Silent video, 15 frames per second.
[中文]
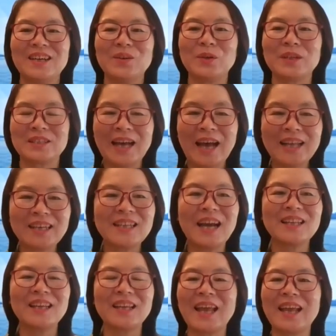我看着
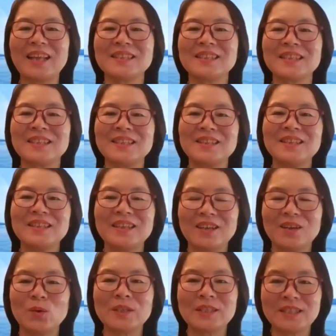他的眼睛，
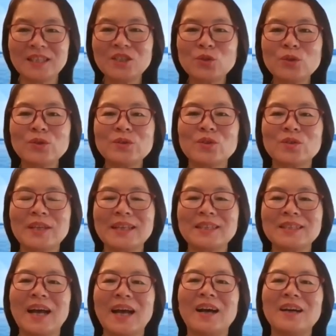我心中就在
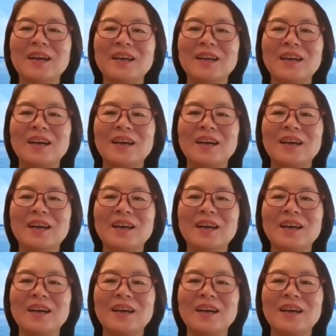讲，